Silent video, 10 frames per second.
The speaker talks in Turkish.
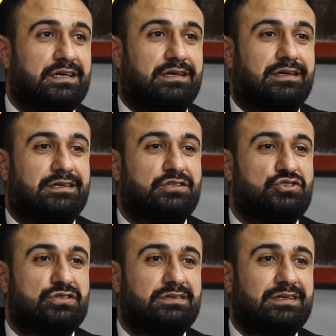E,
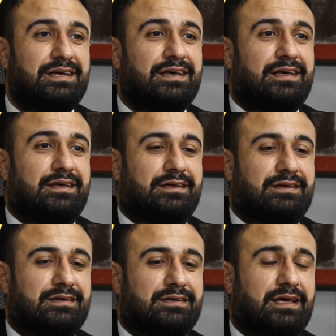işin e,
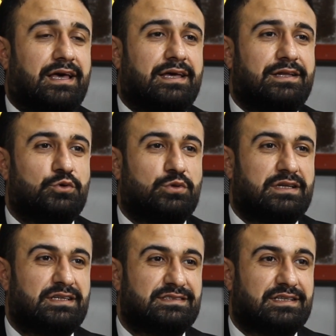ehli
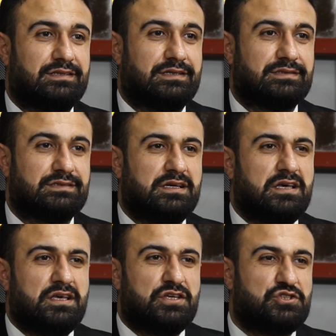olan insanlarız.
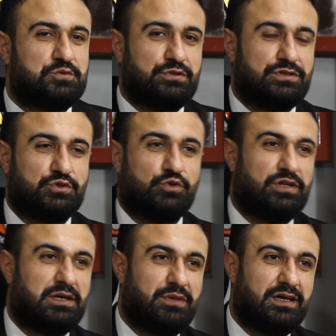Hiçbir
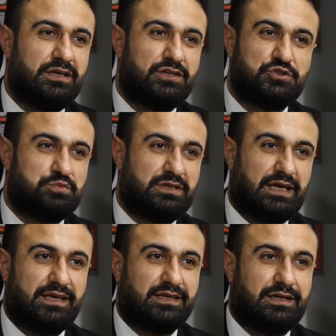söyleme, hiçbir
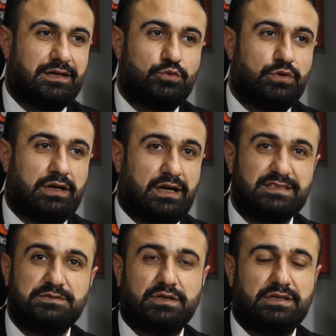engele kulak
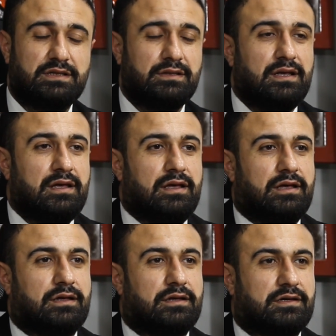asmadan
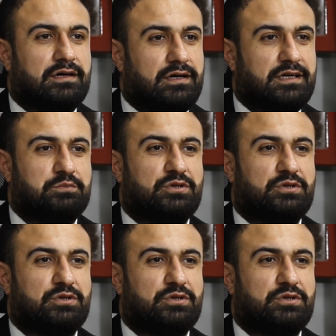e, gayet